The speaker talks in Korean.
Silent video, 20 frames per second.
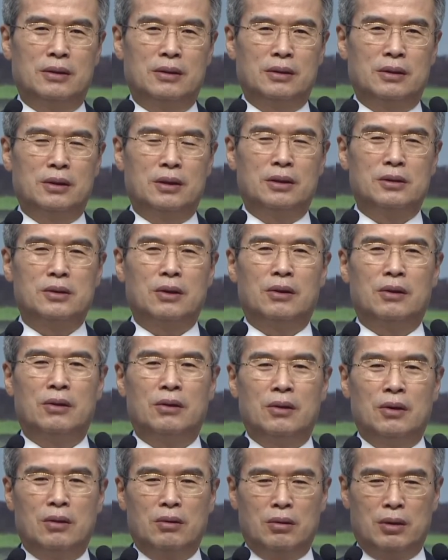
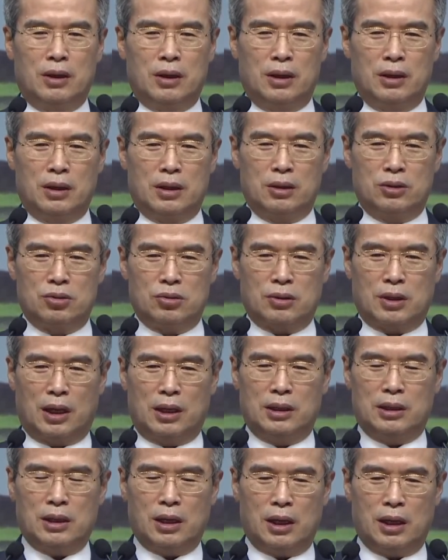그래서 우리가 이게 쭉
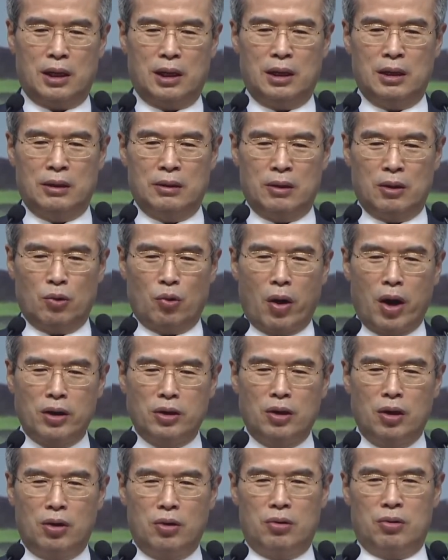갈 때
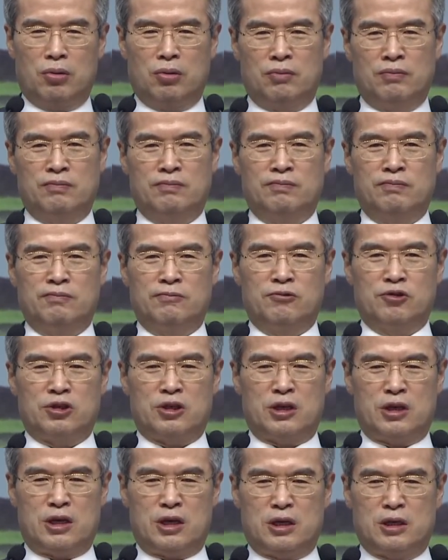횡렬로 쫙
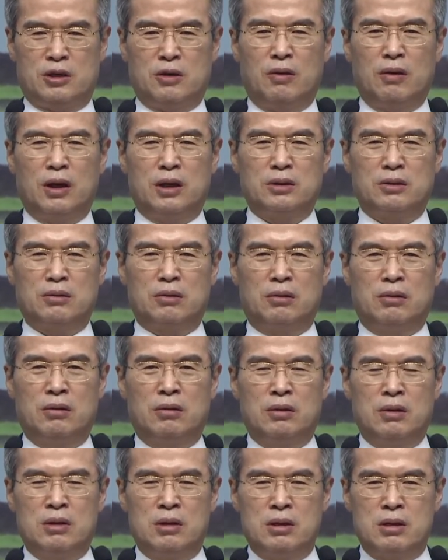서가지고
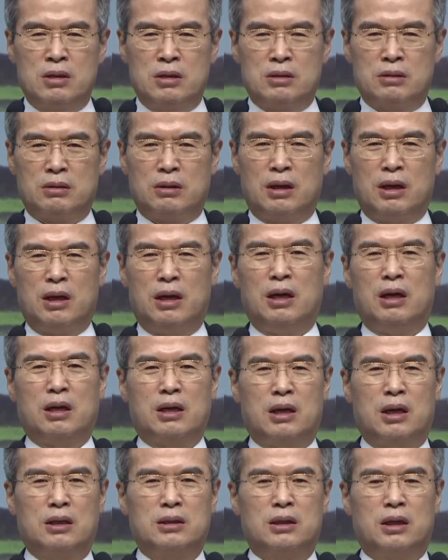쫙
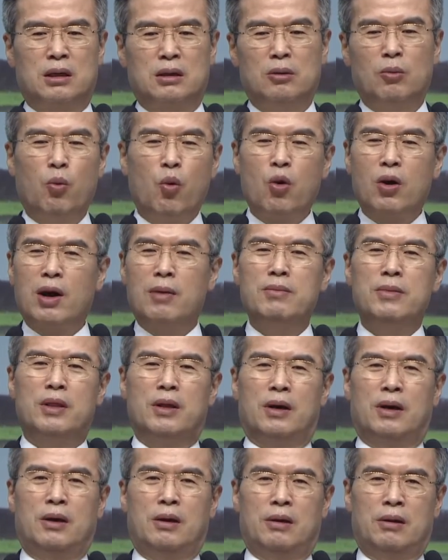가자. 못
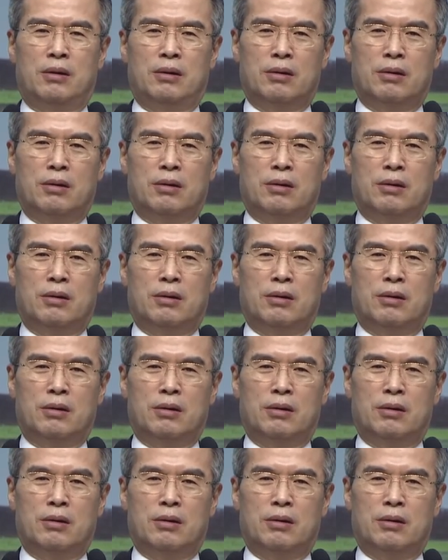갑니다.